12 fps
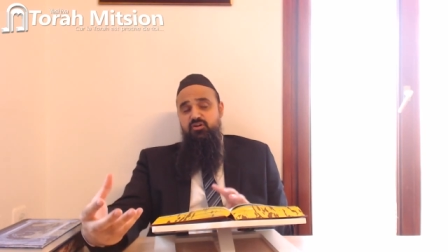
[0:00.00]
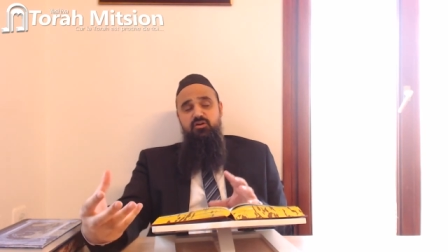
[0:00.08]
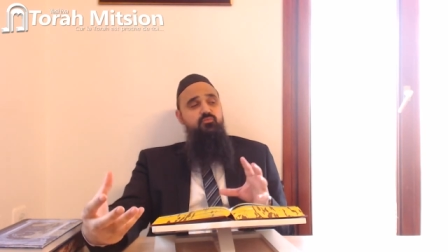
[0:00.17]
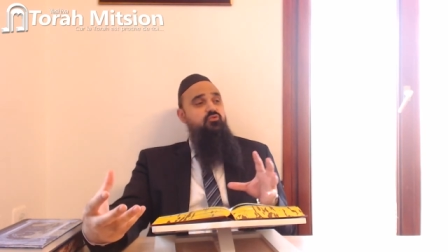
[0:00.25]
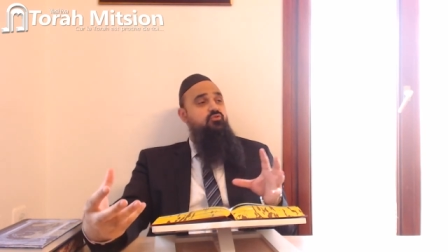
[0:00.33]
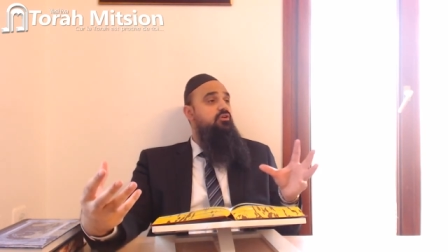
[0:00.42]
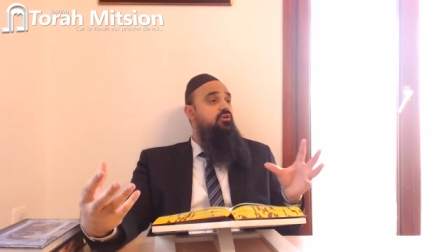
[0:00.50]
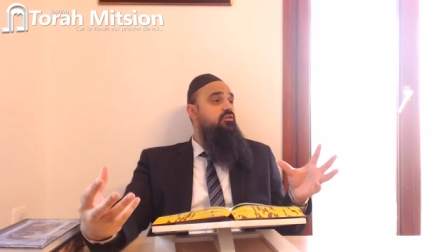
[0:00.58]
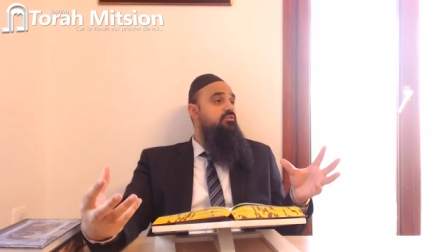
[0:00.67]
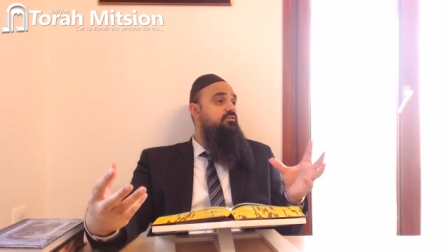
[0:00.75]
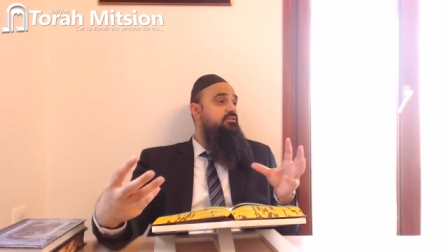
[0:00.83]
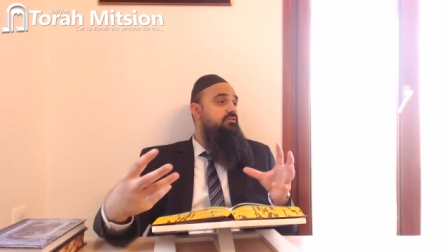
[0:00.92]
Comme une
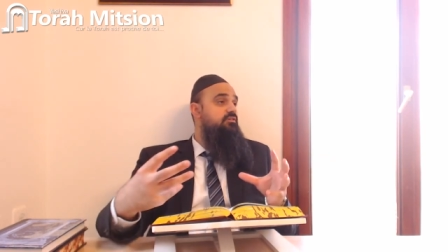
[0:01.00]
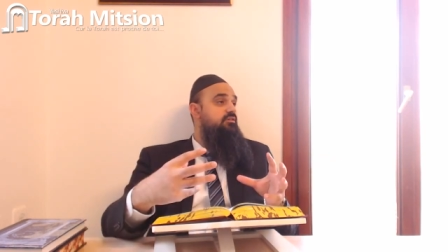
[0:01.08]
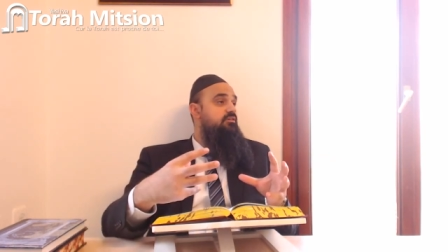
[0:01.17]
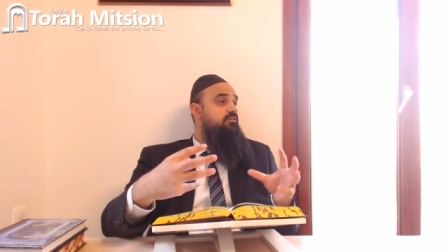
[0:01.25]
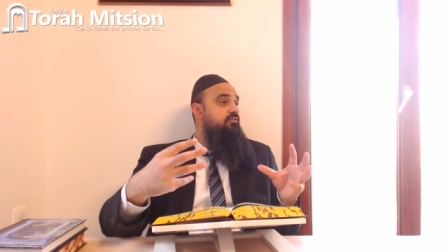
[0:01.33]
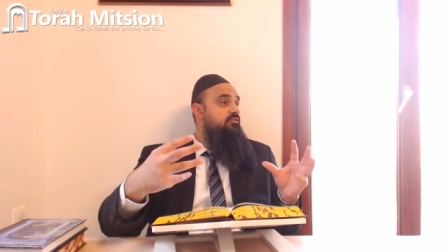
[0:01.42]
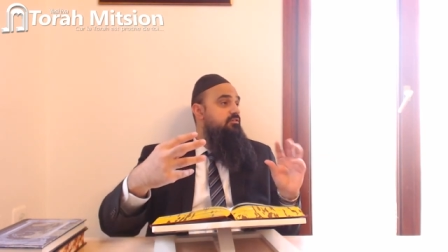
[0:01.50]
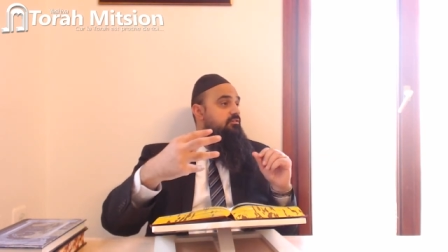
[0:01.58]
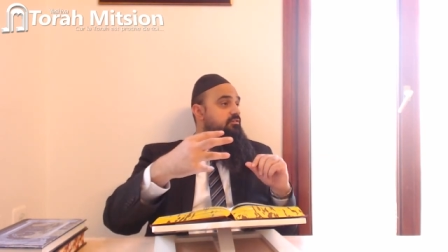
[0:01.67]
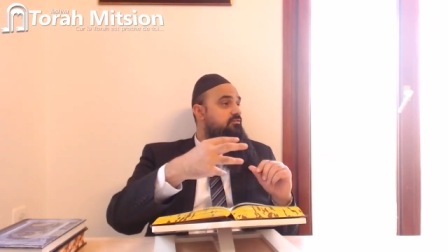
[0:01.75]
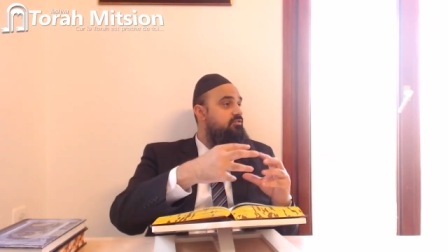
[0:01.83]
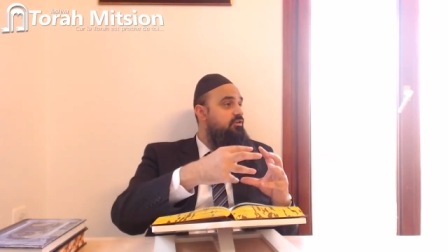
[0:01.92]
grande,
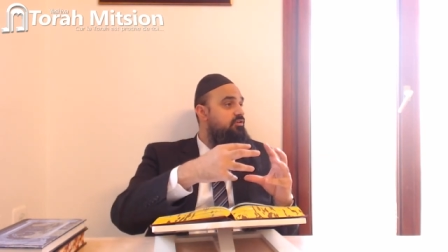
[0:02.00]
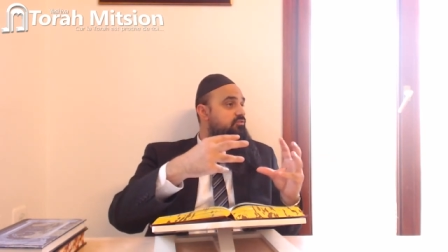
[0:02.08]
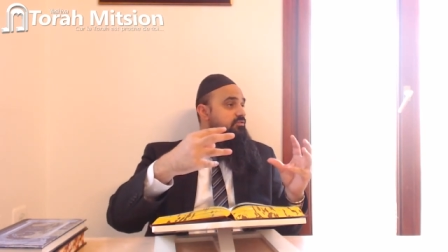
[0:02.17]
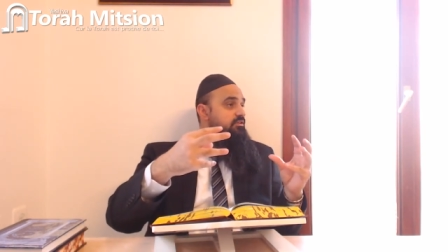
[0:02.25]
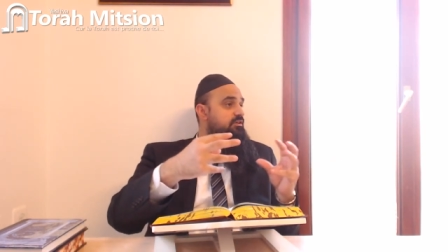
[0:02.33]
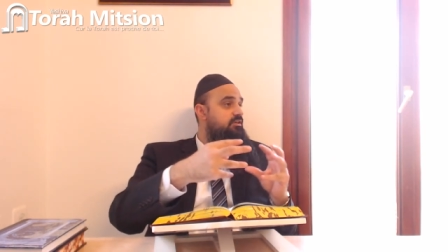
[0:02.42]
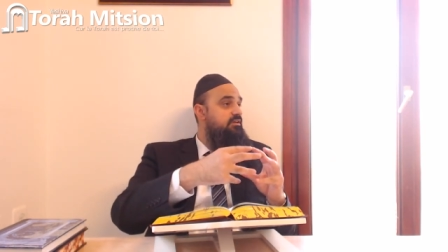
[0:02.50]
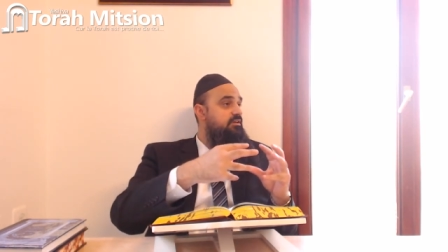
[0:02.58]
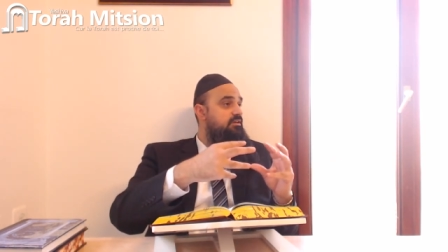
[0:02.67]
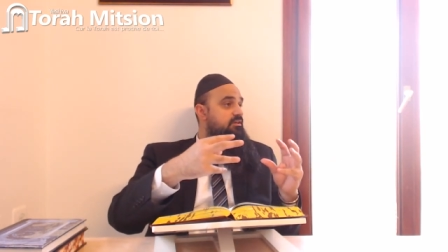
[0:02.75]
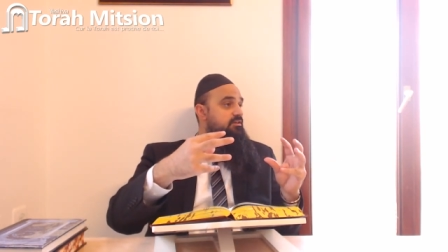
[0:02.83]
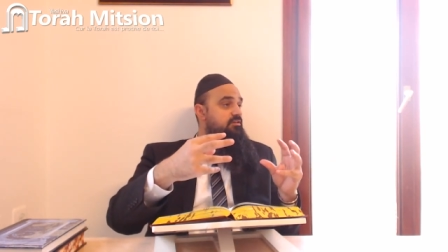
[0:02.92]
une grande
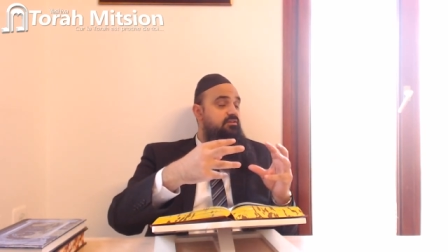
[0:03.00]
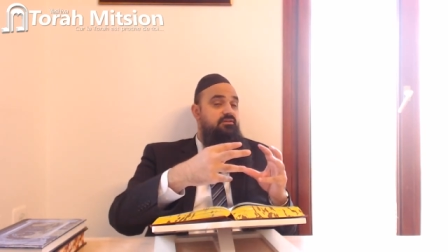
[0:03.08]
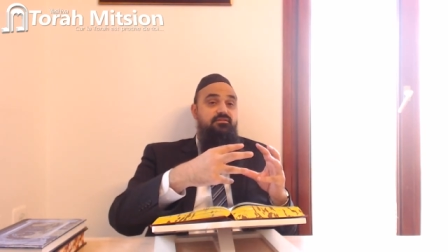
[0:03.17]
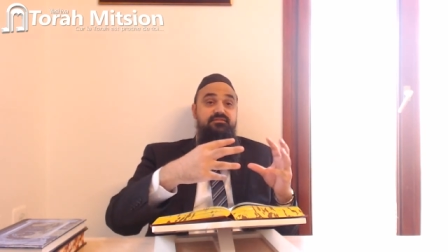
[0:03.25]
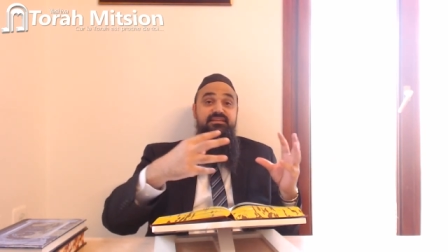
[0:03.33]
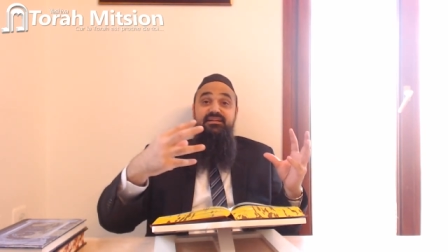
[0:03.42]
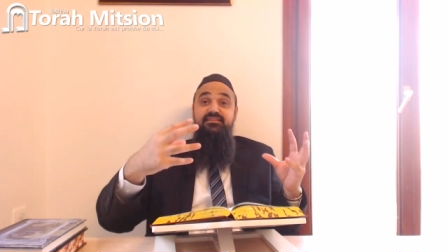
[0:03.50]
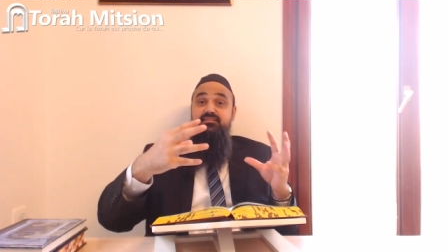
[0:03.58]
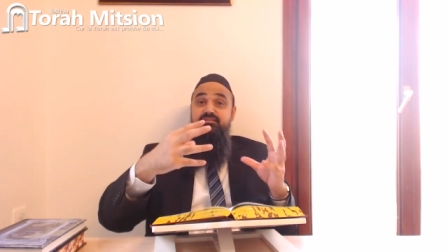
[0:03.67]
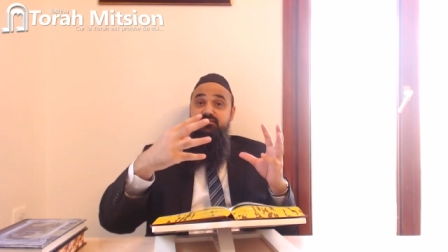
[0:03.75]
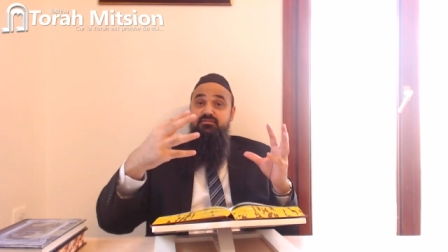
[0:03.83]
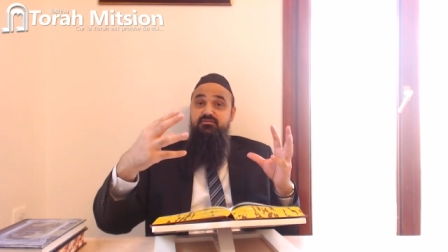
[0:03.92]
euh,
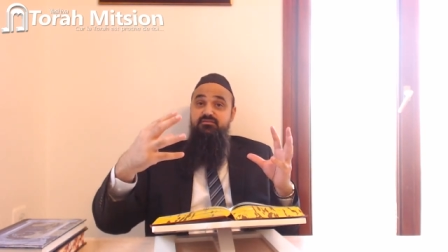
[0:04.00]
date.